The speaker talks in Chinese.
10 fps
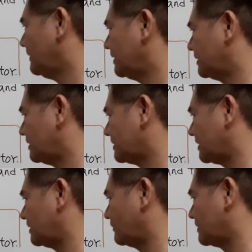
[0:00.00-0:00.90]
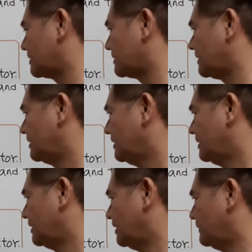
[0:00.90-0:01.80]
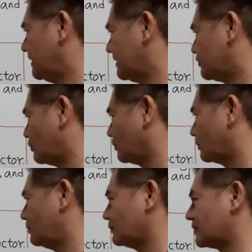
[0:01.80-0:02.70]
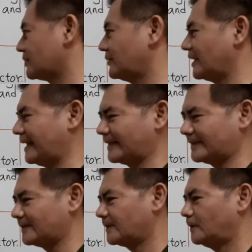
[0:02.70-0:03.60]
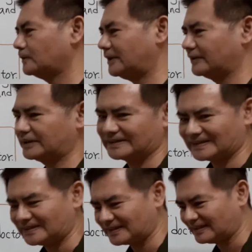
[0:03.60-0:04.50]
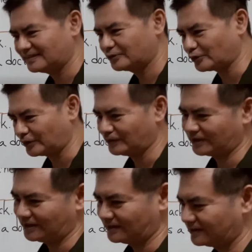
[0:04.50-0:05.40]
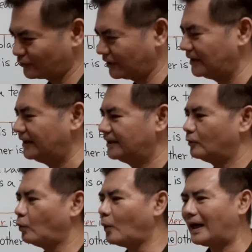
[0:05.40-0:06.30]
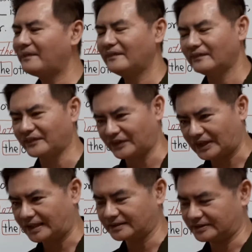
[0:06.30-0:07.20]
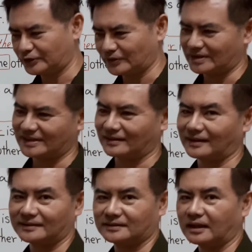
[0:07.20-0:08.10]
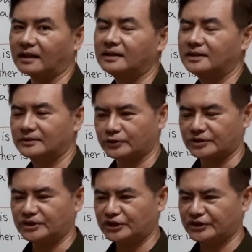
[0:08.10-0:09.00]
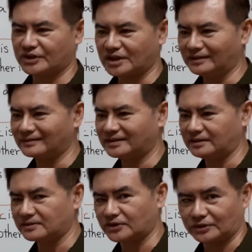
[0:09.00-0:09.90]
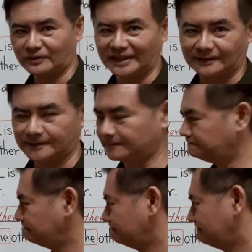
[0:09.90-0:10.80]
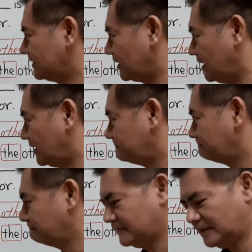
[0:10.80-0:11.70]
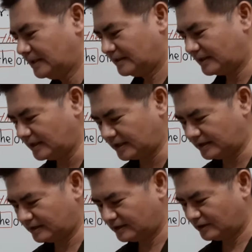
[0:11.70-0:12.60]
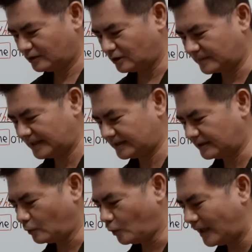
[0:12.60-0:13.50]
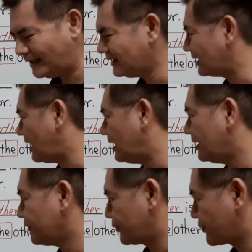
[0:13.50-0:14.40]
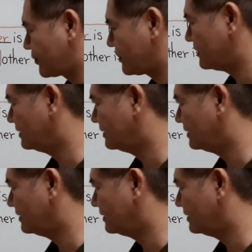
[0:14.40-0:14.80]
外一个一定要加定冠词啊，因为总共只有两个，扣掉一个，剩下最后那一个，所以 one the other 就是这样来的啊，就是限定只有两个，这第一个。第二个，我们看一下 one the others，